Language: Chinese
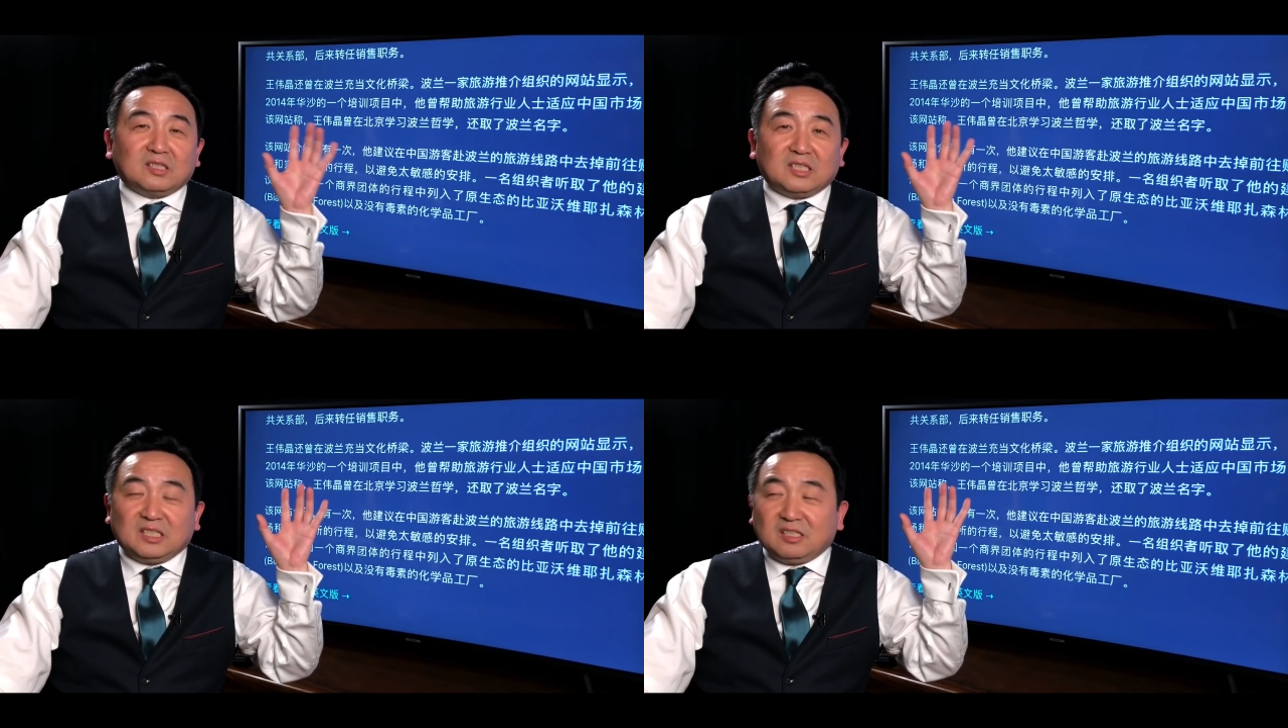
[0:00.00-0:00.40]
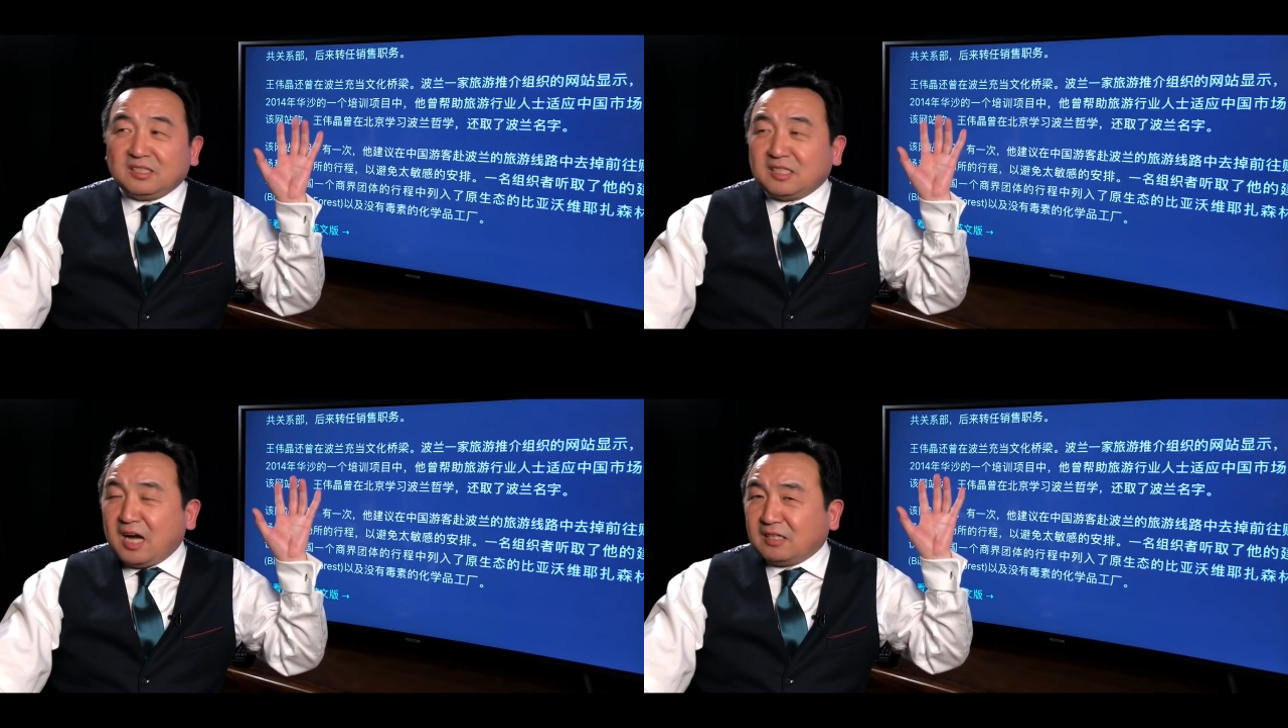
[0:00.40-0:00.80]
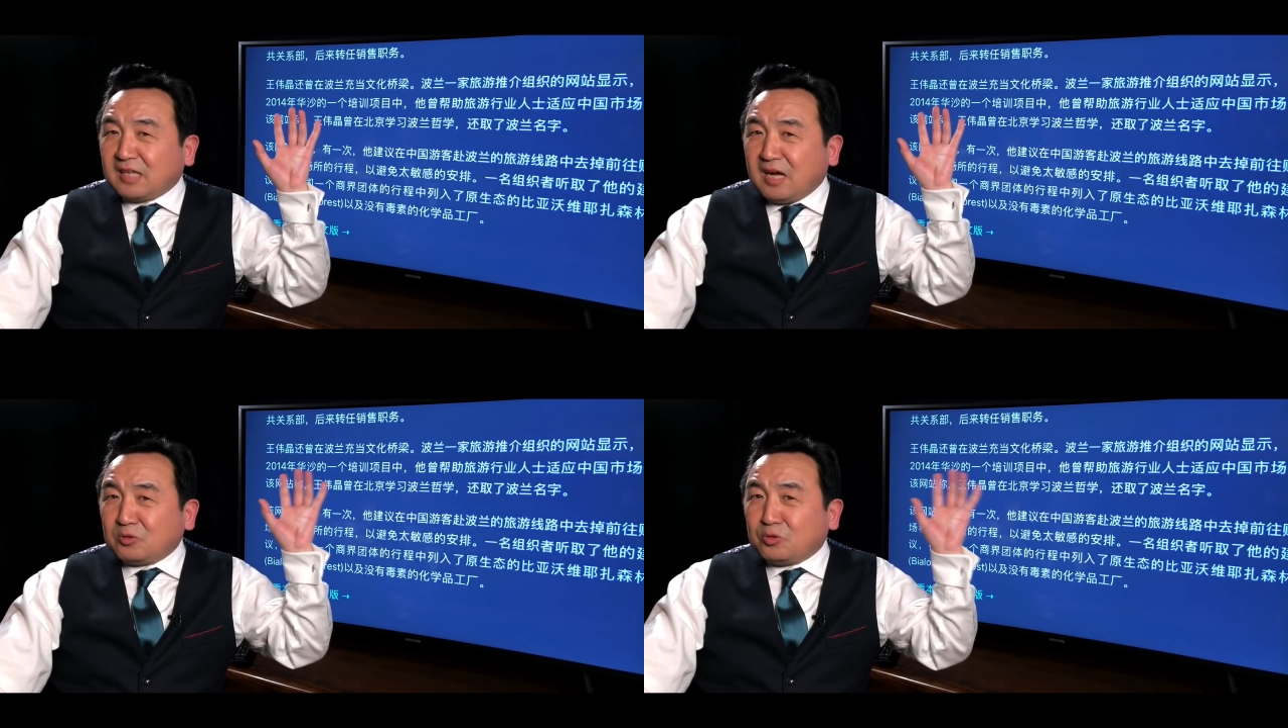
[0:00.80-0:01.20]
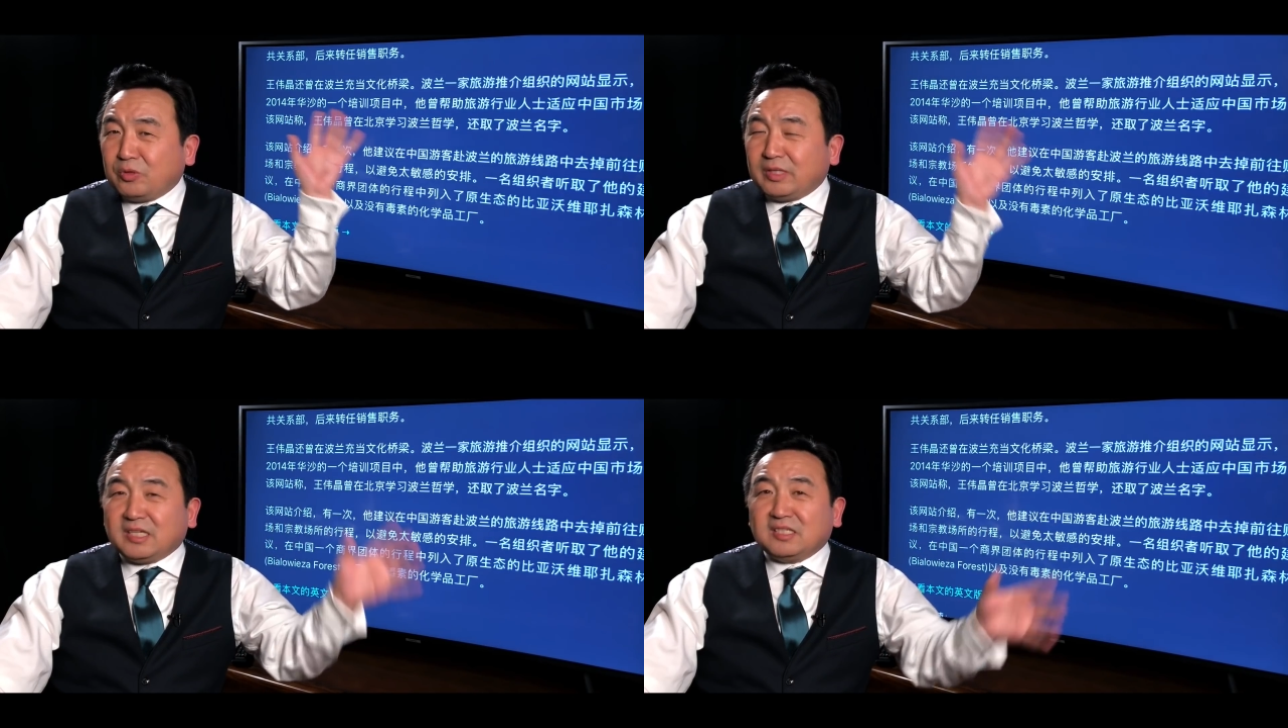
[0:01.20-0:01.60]
起了相当
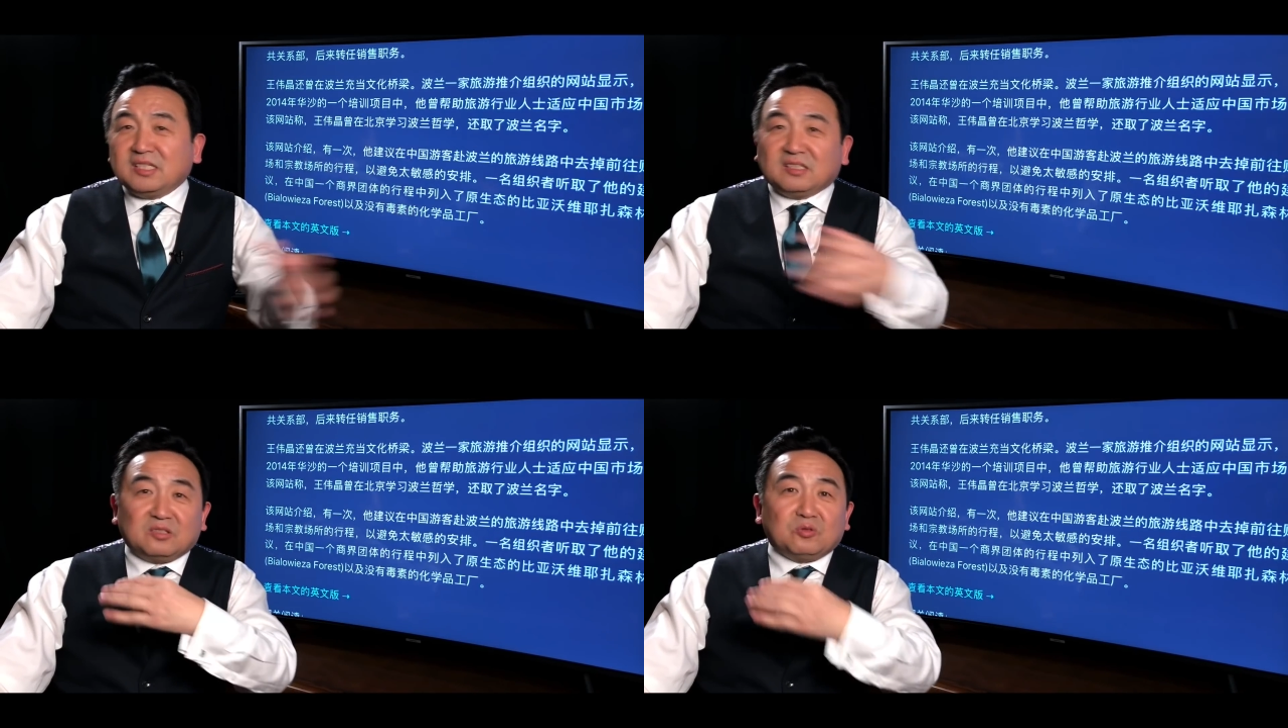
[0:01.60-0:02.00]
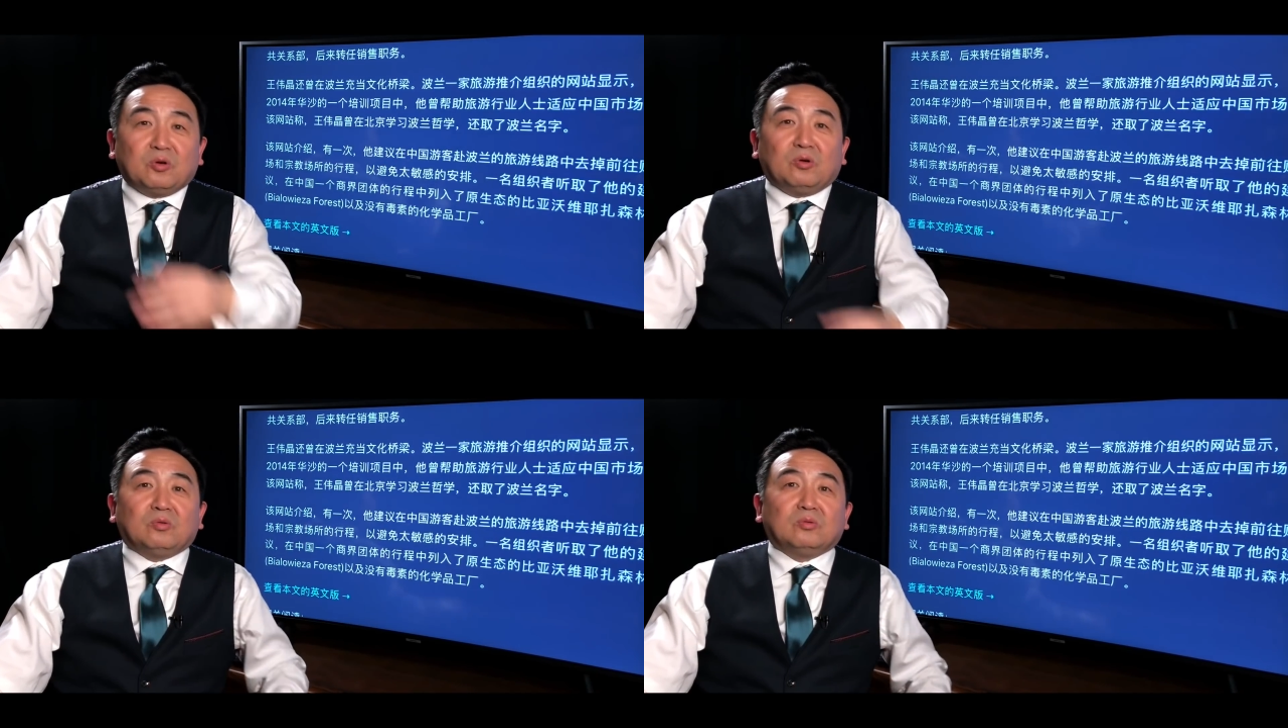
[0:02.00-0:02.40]
决定性的作用。